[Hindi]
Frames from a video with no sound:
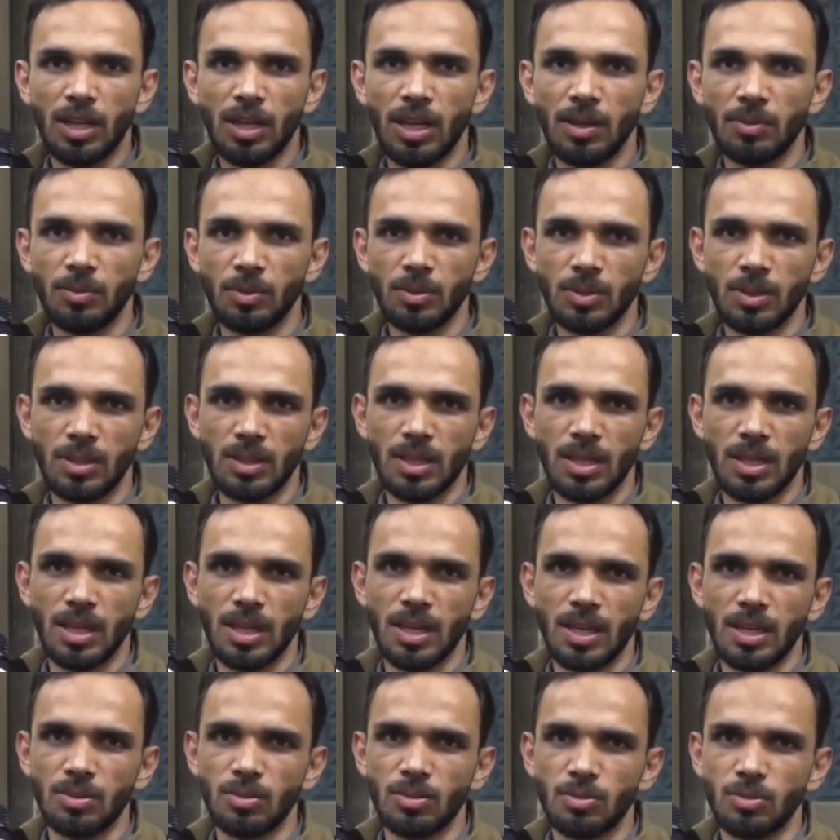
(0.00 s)
टाइम गुजरता
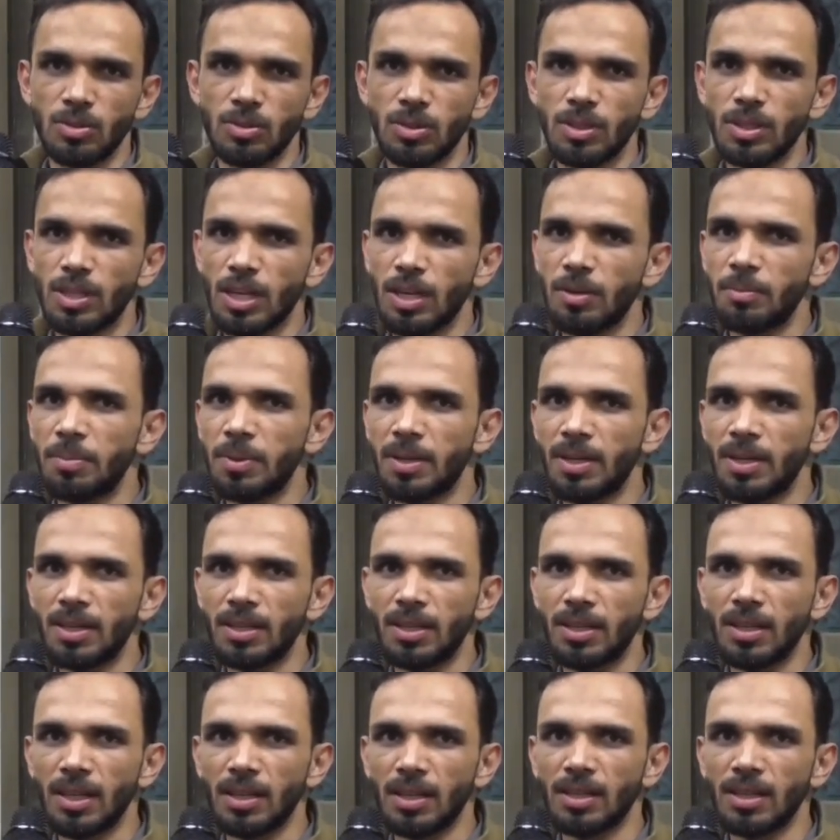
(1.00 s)
गया जो उन्होंने टाइम पीरियड
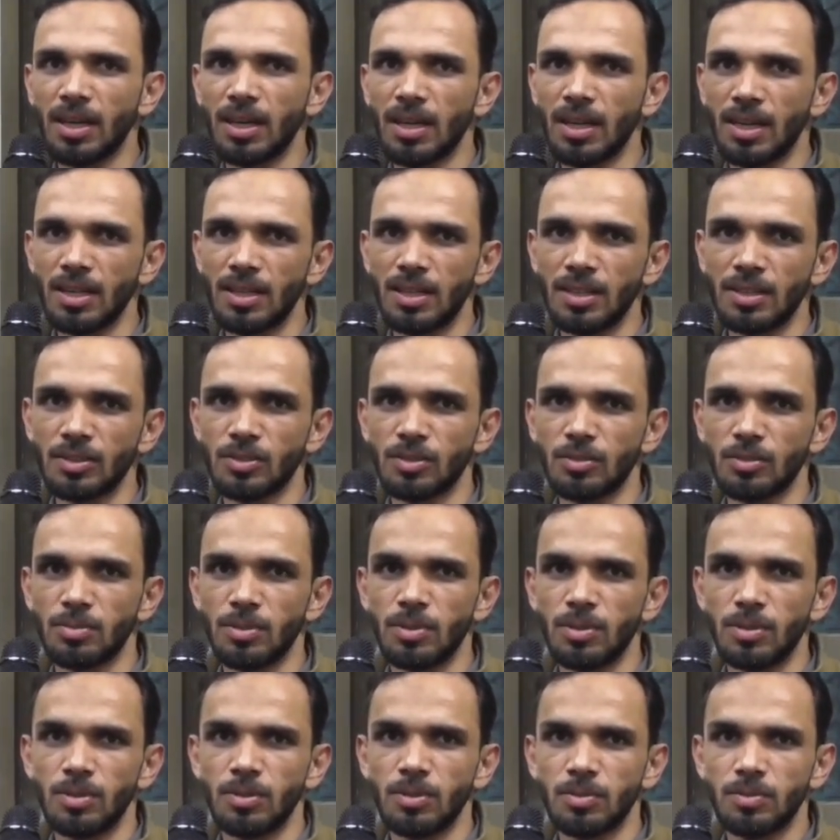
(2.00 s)
दिया था अगले दिन
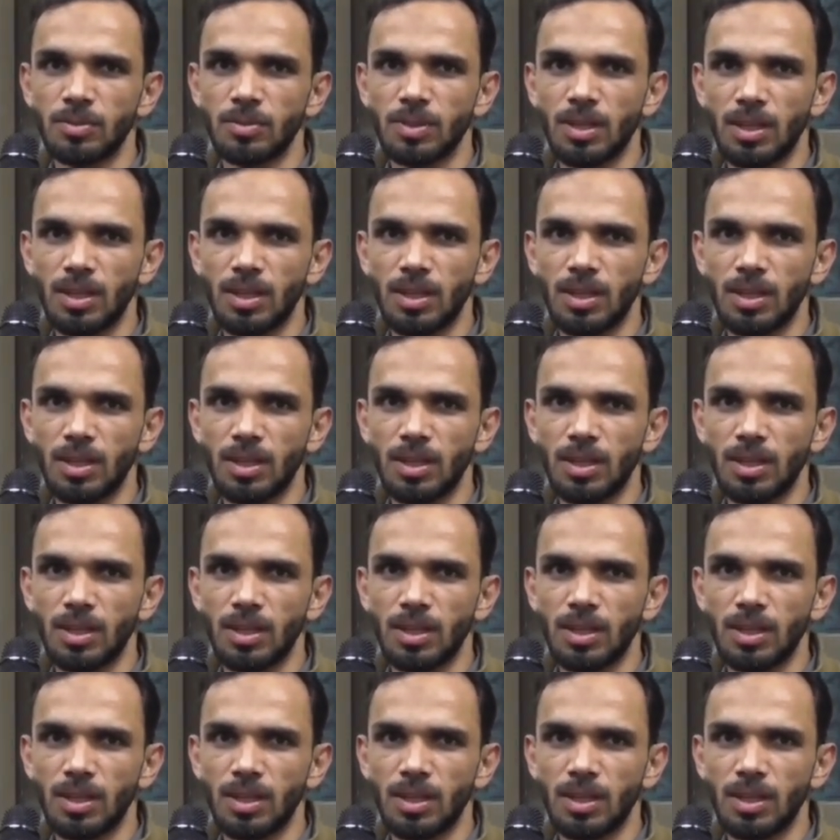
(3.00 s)
सुबह